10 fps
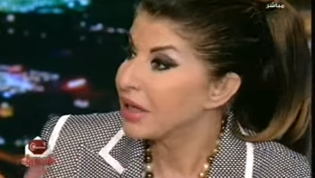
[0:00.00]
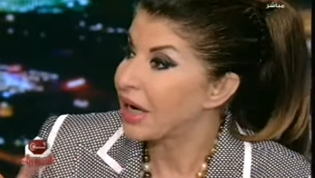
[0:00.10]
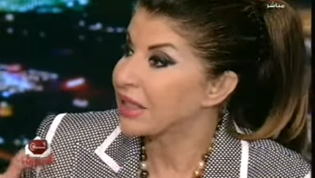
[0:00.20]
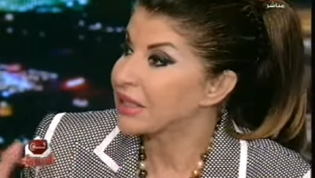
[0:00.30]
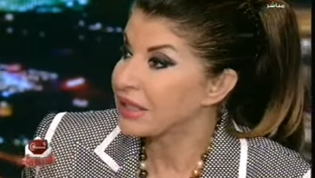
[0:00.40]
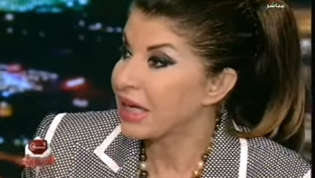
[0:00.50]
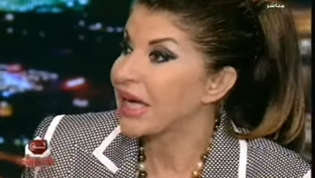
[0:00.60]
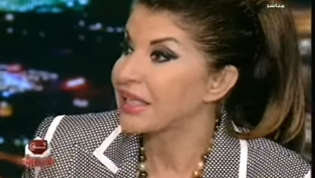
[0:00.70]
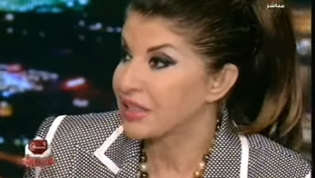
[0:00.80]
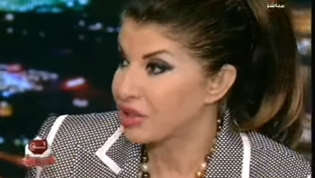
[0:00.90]
حضرتك
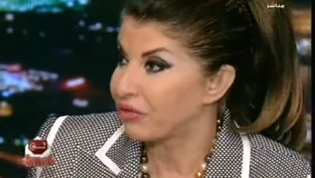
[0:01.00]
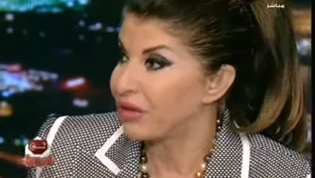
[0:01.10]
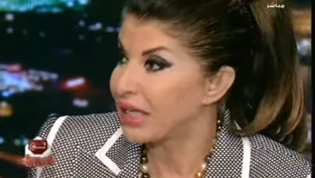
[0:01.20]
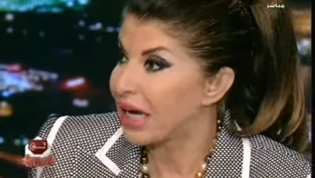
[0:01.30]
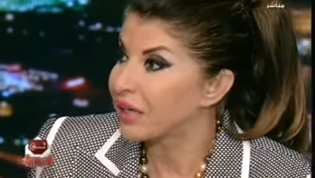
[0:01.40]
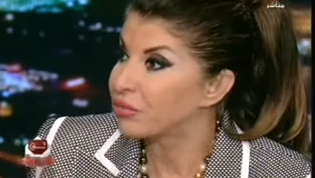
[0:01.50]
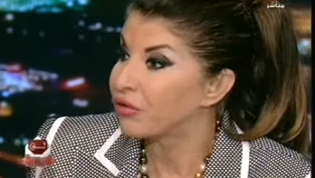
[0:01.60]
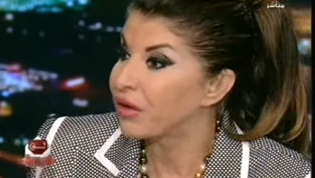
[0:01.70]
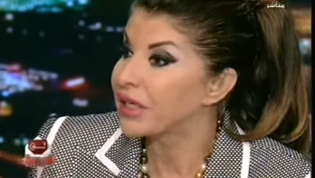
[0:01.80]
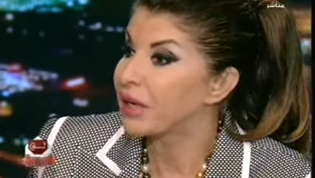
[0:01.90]
هتكشف لنا عن
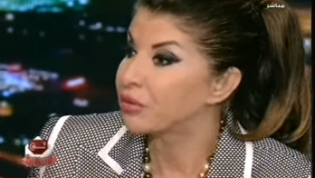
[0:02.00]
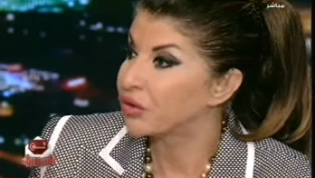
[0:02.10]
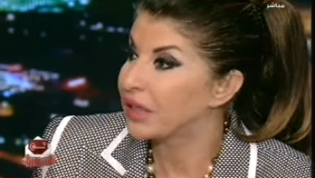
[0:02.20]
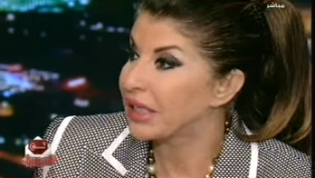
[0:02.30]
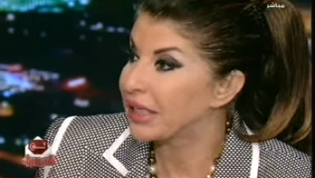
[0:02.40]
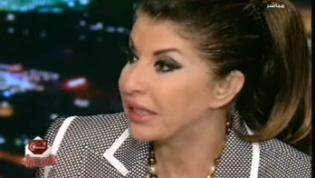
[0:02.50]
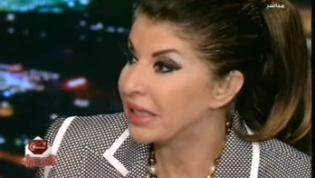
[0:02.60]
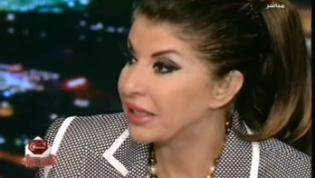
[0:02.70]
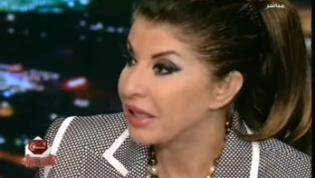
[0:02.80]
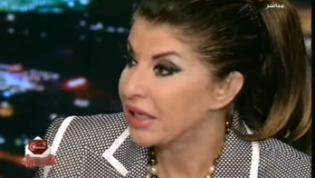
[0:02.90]
مفاجأة مثيرة
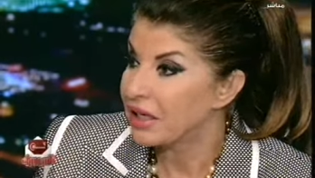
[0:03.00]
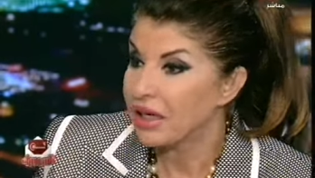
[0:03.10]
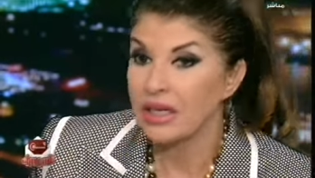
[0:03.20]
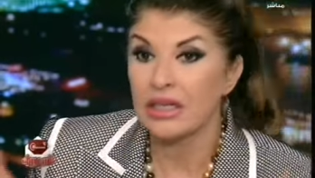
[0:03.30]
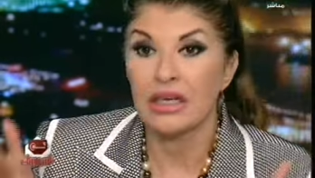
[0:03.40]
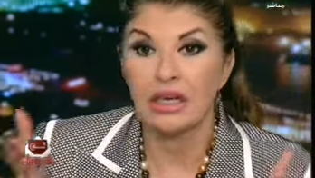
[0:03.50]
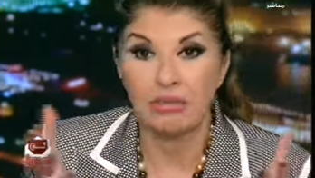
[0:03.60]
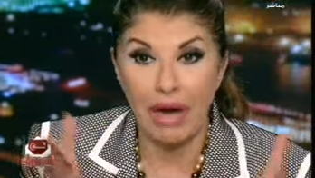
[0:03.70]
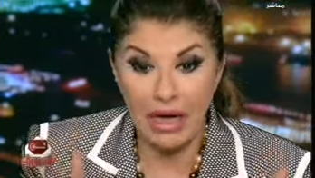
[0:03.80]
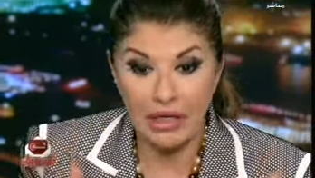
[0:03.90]
جدا إن
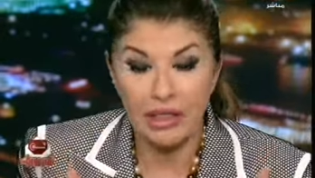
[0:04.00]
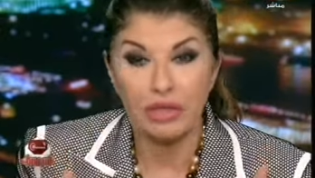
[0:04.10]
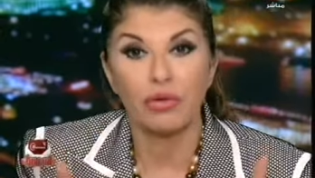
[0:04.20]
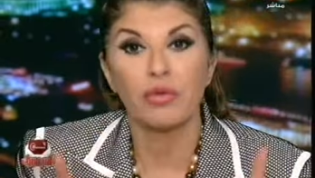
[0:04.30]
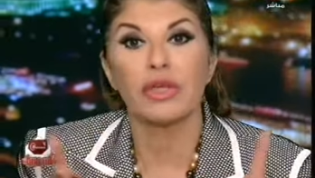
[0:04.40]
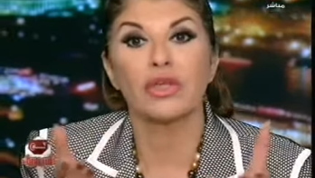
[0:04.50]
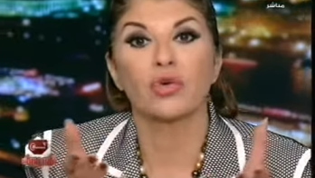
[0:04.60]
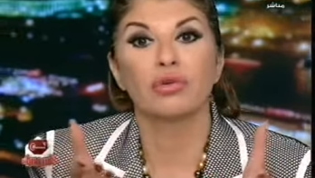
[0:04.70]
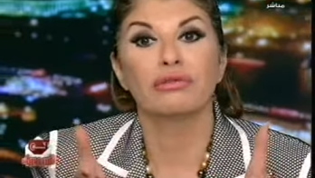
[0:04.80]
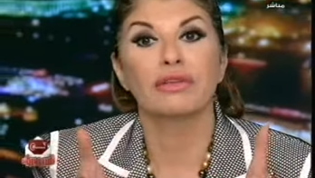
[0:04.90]
البحر ممكن
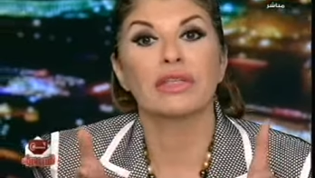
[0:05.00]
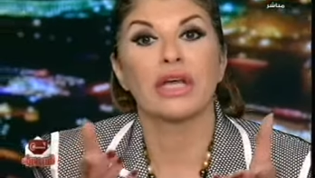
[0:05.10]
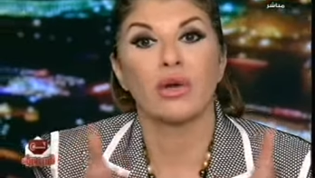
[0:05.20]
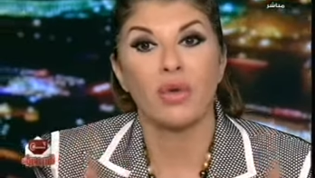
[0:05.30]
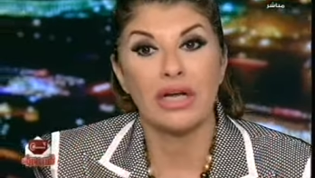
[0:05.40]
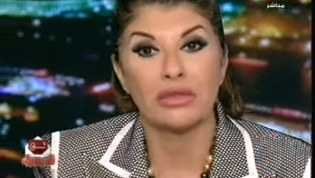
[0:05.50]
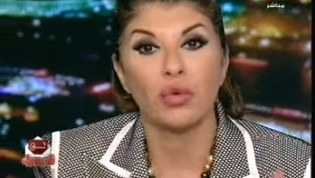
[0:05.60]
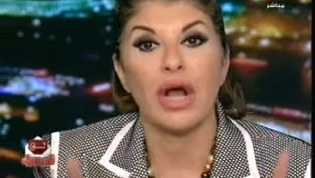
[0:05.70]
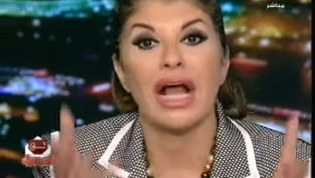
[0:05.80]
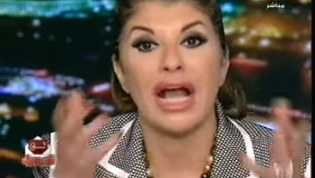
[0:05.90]
يكون فيه ثروات
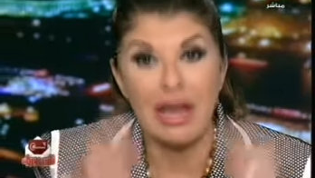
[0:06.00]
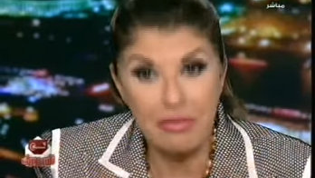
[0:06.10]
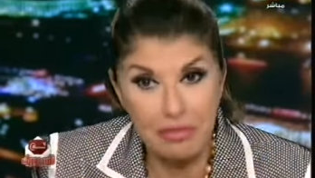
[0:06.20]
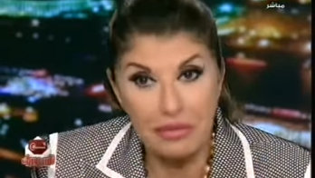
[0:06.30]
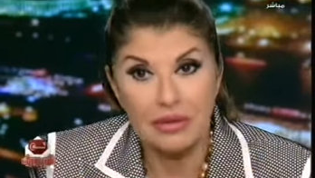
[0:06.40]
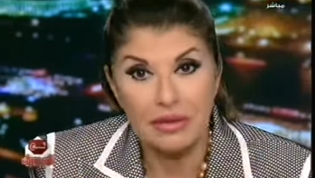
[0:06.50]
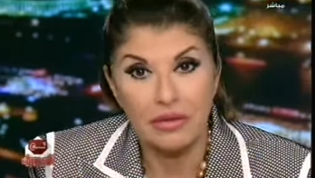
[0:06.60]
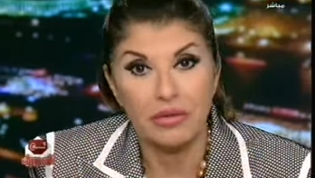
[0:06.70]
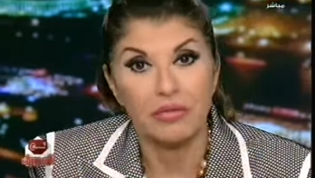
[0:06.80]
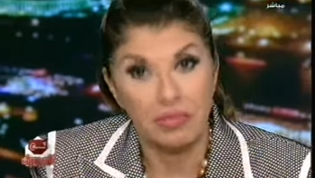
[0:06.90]
وأهم
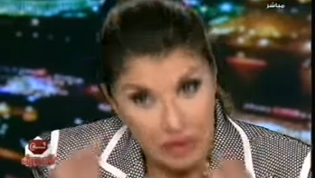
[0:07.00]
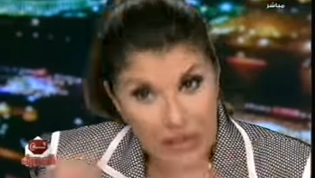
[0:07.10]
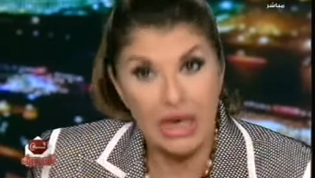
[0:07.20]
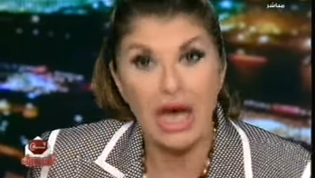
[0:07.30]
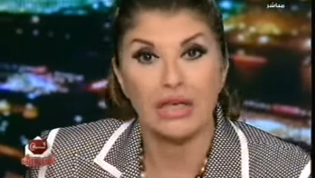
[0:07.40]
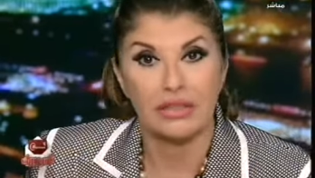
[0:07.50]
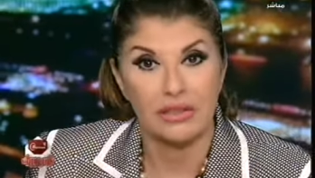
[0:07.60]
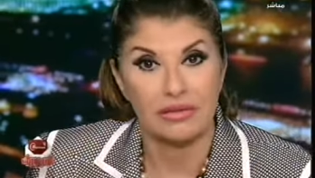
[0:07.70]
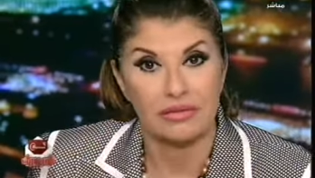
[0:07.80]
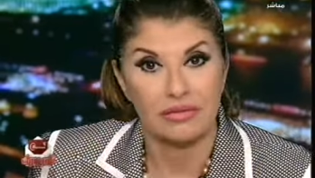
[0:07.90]
من الأرض
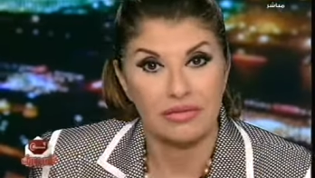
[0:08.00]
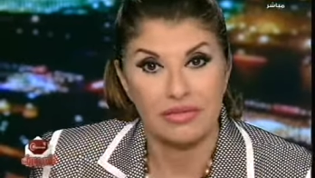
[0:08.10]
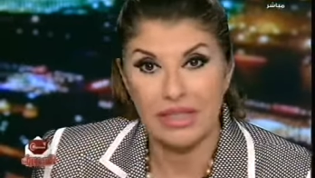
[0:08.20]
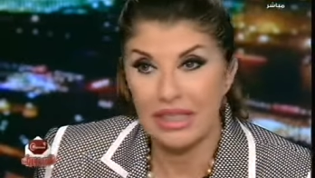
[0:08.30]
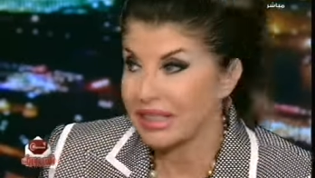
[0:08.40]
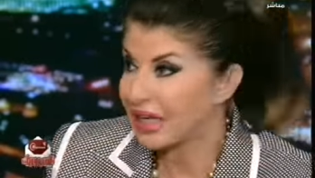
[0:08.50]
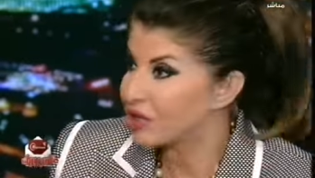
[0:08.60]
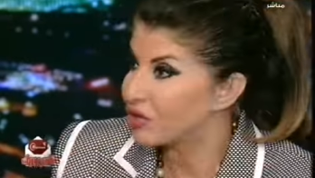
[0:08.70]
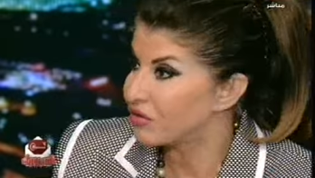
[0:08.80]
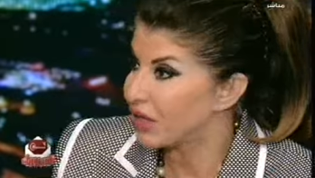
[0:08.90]
اللي احنا
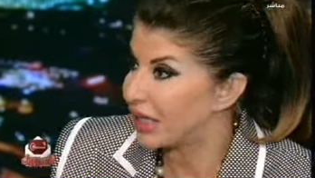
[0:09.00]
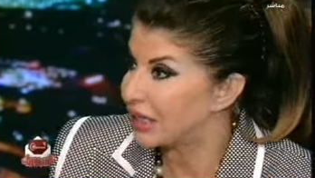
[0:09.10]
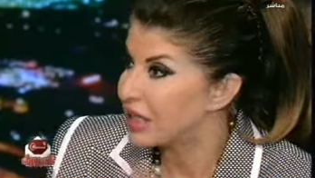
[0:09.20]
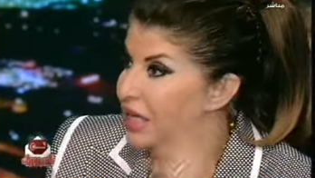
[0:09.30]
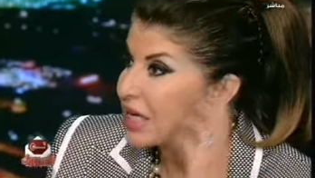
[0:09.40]
عايشين فيه عليها